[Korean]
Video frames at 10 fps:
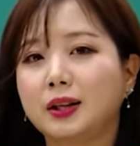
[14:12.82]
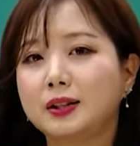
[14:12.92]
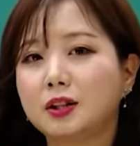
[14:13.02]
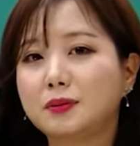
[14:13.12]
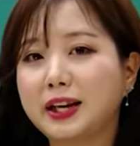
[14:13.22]

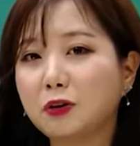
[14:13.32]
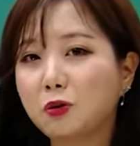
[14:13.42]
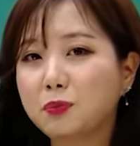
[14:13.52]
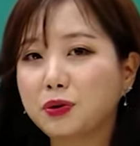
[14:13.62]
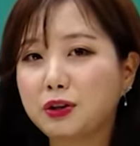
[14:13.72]
자, 여러분
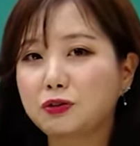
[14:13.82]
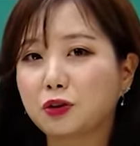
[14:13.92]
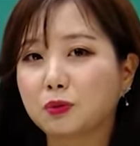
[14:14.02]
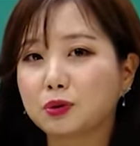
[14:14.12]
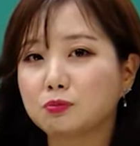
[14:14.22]
예고편에도
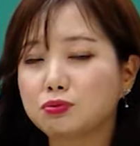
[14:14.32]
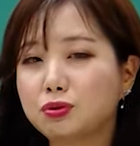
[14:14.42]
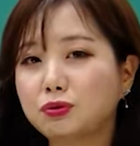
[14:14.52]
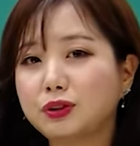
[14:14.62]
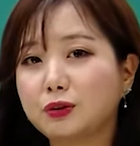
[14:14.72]
여러분
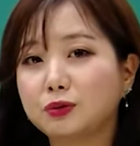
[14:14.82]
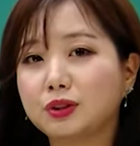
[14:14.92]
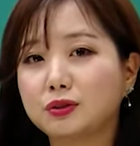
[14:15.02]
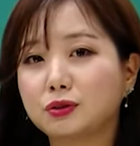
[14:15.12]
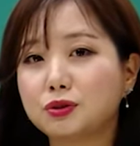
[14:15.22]
무서운 내용이
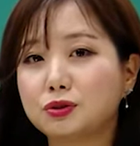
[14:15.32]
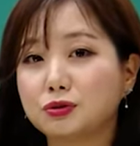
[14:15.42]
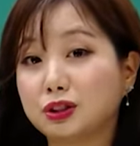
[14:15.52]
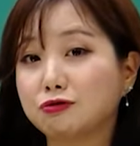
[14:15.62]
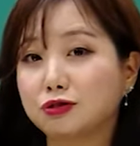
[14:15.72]
들어있을
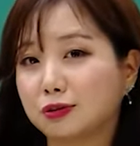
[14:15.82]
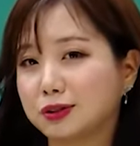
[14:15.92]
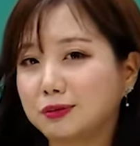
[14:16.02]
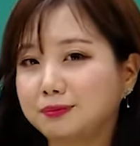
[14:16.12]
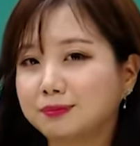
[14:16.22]
수 있고요.
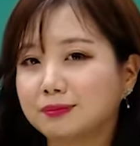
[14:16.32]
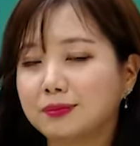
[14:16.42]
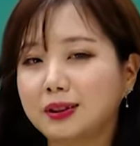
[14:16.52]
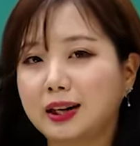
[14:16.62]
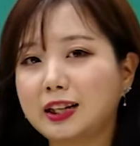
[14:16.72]
그죠?
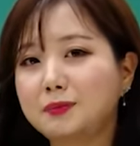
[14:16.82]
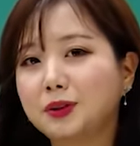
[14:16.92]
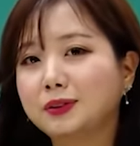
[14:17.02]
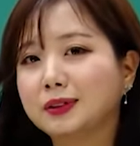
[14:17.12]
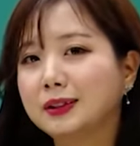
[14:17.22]

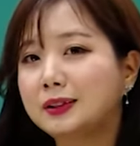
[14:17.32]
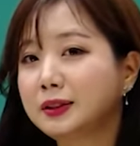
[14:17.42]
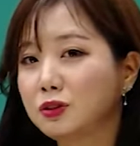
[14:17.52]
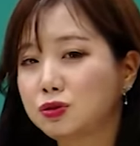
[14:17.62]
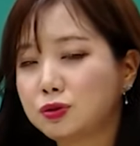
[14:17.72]
아니면
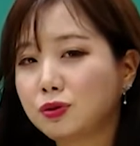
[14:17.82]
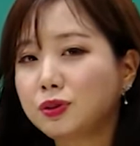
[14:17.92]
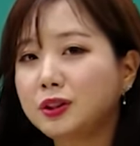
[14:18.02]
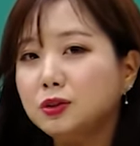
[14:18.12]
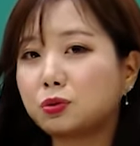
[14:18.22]

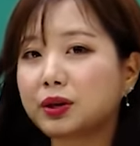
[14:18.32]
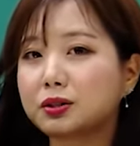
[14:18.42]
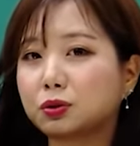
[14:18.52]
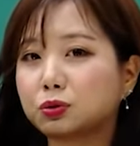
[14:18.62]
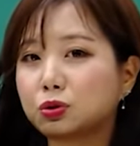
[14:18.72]
줄거리를
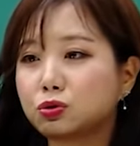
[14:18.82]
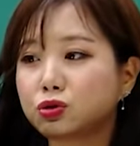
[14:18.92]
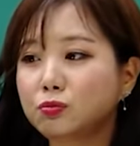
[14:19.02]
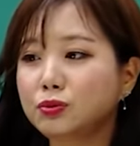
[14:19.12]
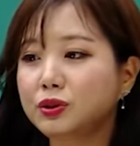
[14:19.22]
통해서도
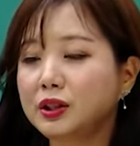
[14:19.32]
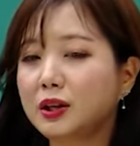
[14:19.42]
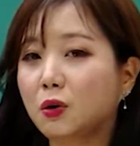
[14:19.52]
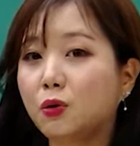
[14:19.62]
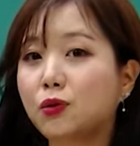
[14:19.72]
충분히
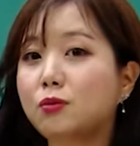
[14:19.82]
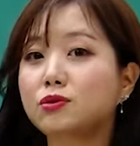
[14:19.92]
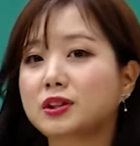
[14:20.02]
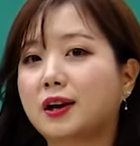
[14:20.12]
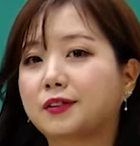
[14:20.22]
이게
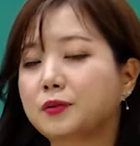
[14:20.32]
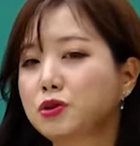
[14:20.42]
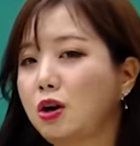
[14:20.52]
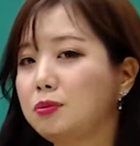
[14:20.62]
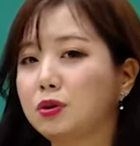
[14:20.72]
호러물이다. 그럼
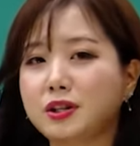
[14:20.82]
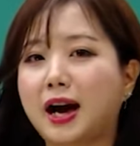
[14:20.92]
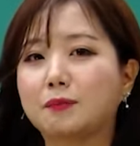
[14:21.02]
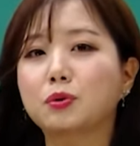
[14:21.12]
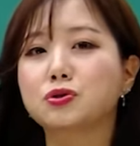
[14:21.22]
처음부터
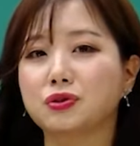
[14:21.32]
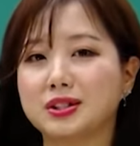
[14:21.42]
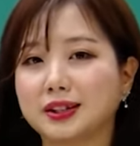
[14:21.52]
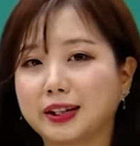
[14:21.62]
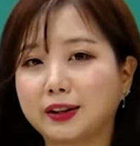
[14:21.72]
그냥 안 볼 수
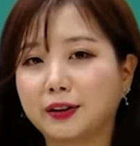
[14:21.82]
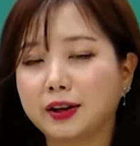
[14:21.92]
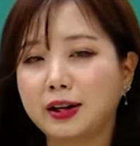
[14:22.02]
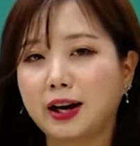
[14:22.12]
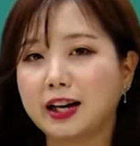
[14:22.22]
있잖아요.
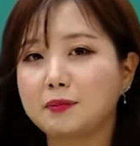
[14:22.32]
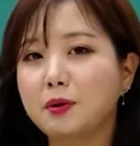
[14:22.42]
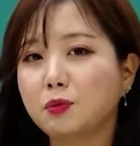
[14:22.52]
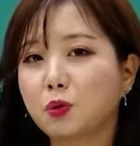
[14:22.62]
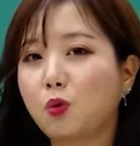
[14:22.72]

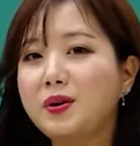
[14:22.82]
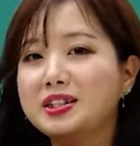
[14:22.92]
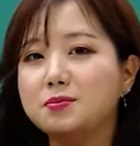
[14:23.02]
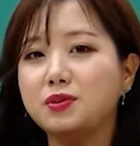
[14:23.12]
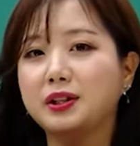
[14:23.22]
아니면 뭐
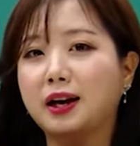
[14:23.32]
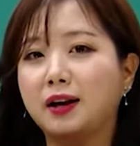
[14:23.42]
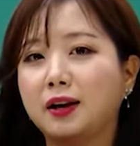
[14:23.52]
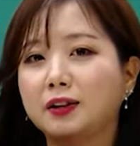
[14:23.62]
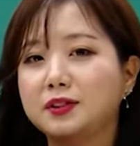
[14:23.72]
로맨스물이다.
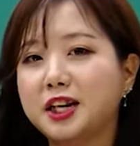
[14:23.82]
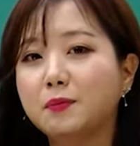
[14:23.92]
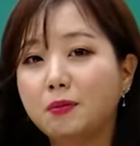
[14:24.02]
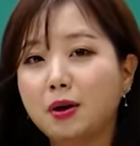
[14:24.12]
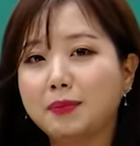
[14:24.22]
그럼
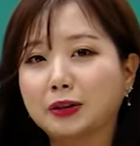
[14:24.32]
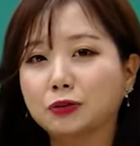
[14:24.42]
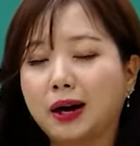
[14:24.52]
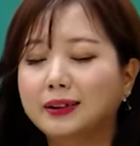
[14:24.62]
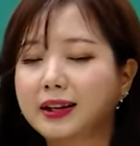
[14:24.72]
제목만
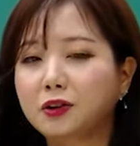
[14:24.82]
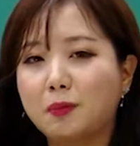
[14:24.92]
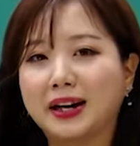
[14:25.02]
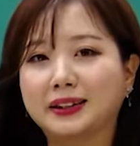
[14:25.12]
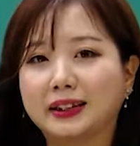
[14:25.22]
봐도 아, 난 이거
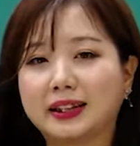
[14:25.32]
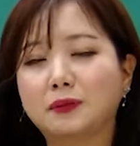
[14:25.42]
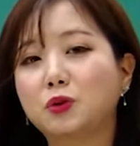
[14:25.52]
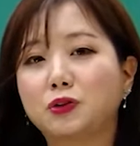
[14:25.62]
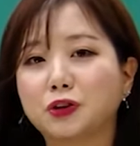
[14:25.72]
봐야 되겠다.
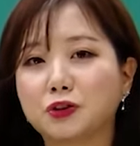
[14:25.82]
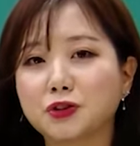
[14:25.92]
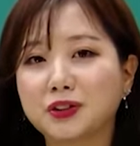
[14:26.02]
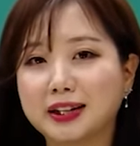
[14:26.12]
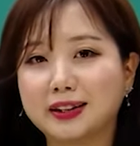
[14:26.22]
이런
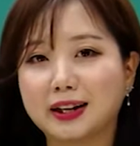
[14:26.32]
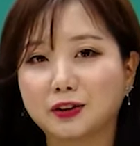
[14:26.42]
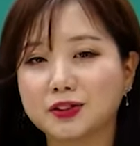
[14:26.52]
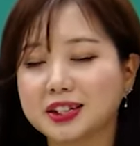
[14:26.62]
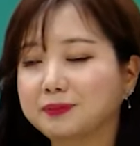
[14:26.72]
결정이
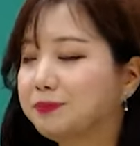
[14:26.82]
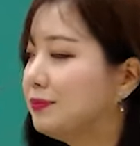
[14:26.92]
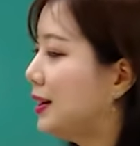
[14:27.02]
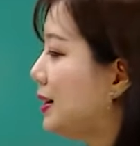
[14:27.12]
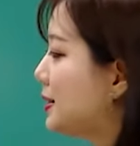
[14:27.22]
된다라든지.
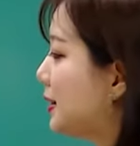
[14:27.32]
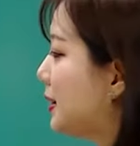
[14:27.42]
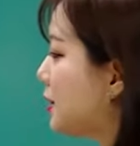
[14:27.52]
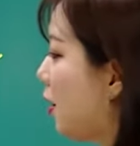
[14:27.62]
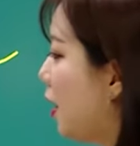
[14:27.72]
자,
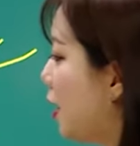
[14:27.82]
그래서